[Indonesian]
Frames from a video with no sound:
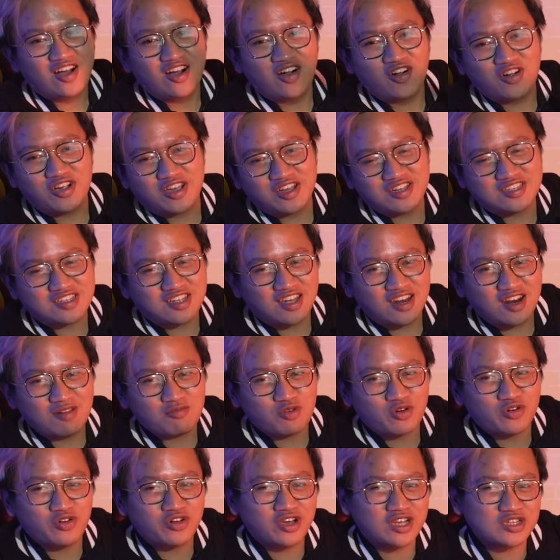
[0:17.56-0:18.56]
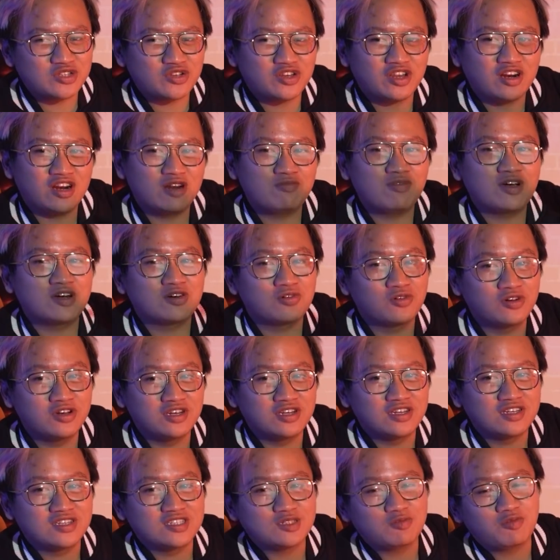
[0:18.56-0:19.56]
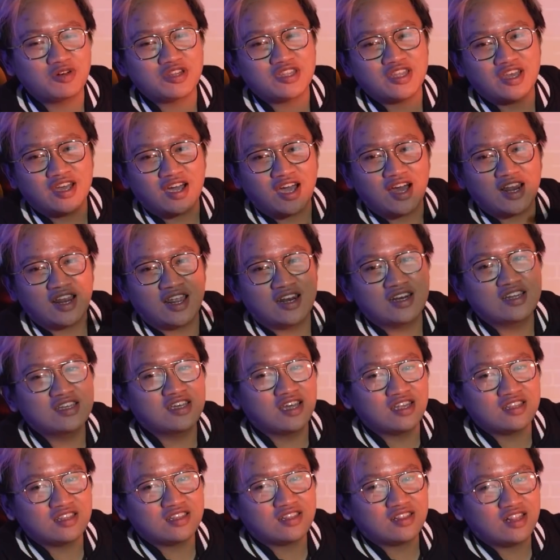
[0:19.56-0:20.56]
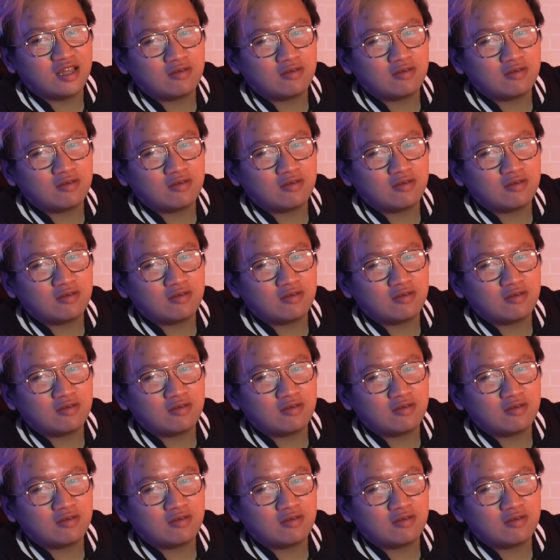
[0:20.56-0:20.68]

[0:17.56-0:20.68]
Oke, sekarang produknya sudah ada depan gue. Seperti yang kalian lihat,